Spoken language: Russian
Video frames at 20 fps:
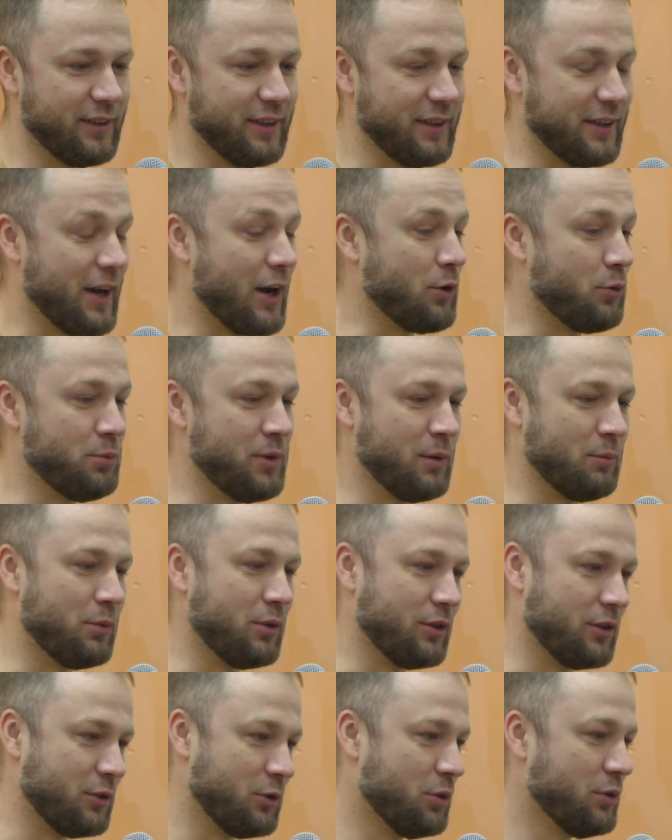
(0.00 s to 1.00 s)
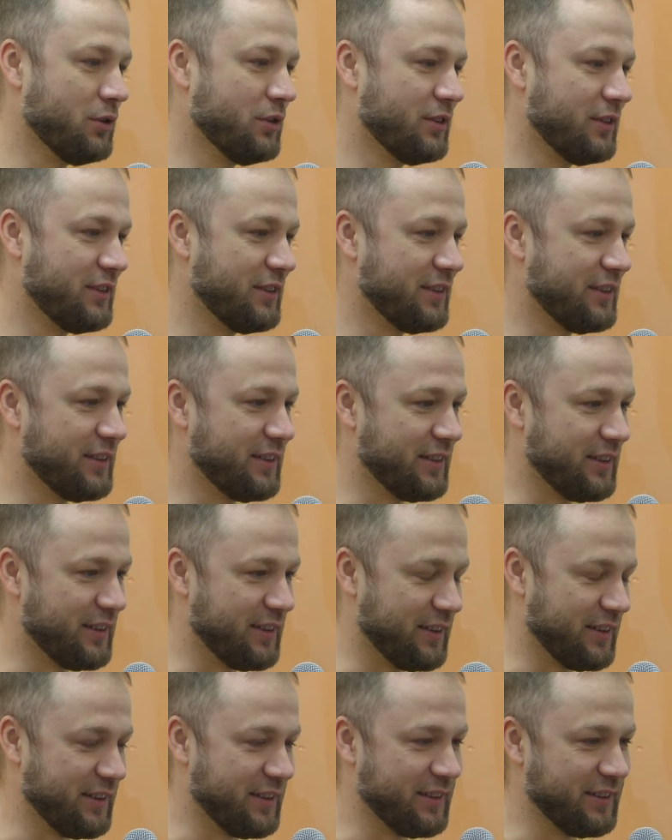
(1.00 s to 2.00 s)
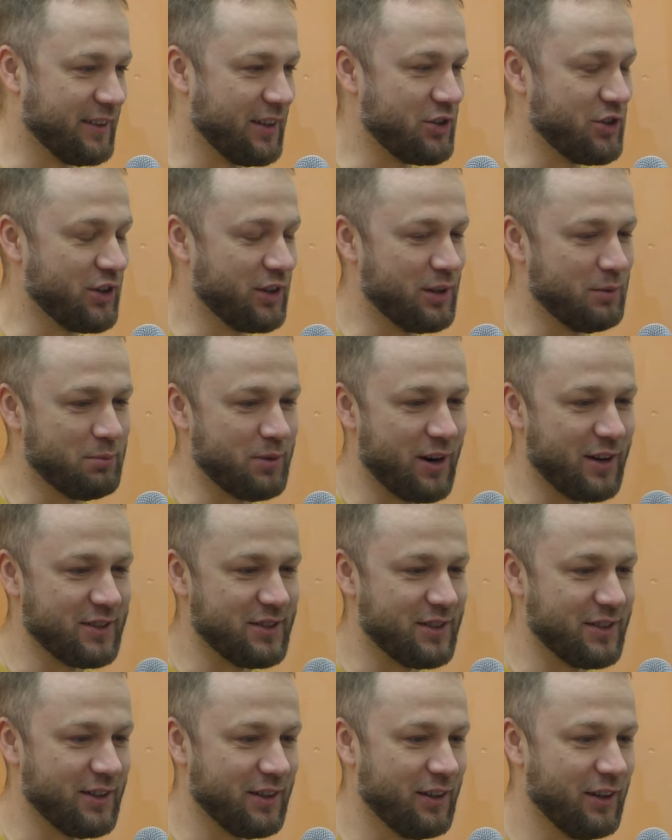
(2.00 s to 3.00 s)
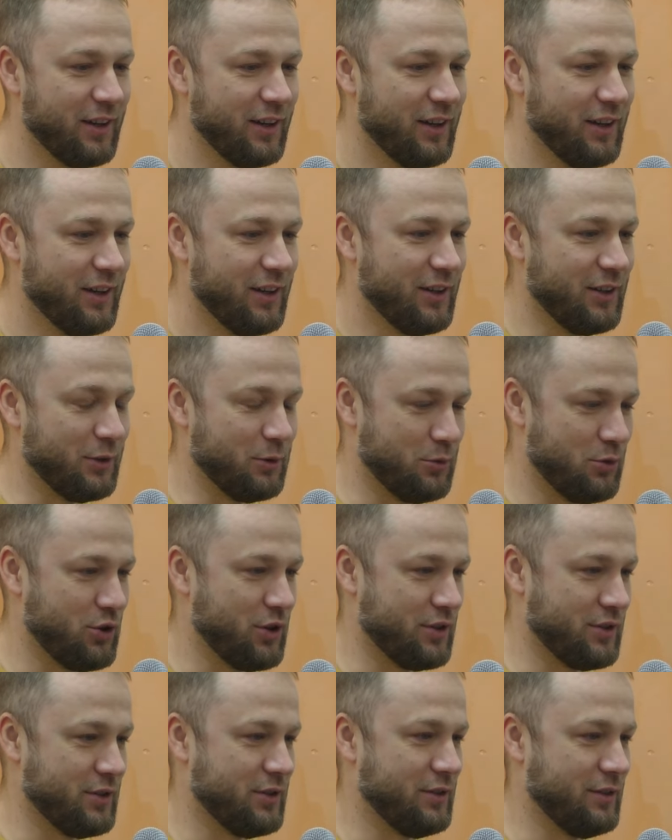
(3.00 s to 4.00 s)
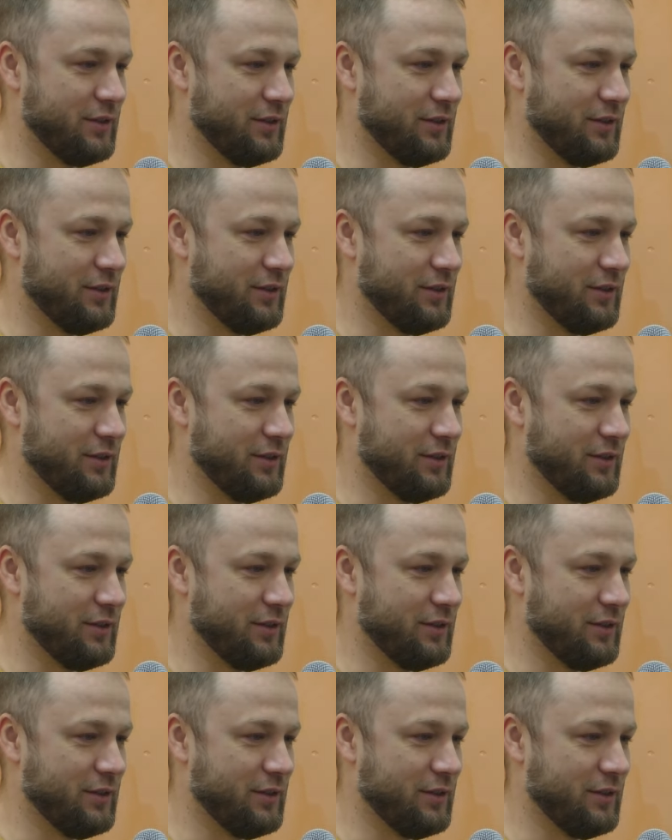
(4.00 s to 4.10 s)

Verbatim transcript: и как у меня было до а, начала практики. Но сейчас